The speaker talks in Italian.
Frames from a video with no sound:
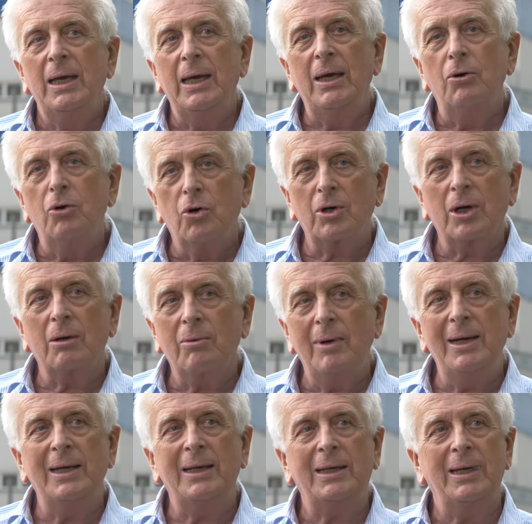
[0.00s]
e ora
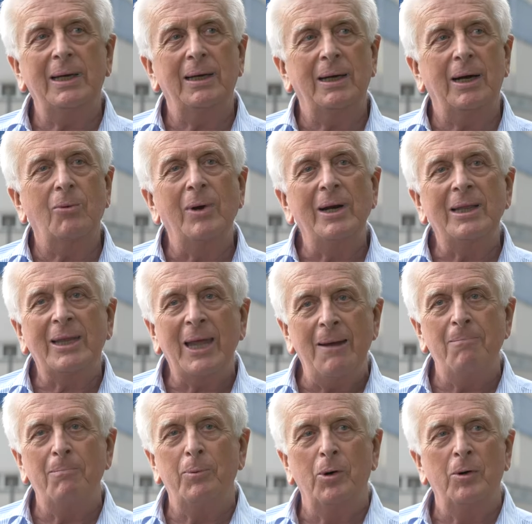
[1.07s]
quelli che a quel
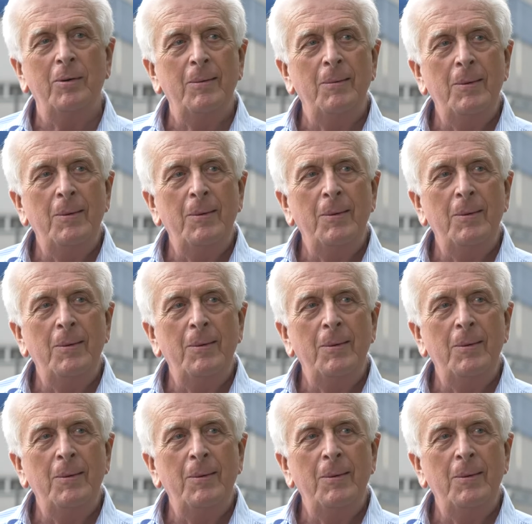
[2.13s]
tempo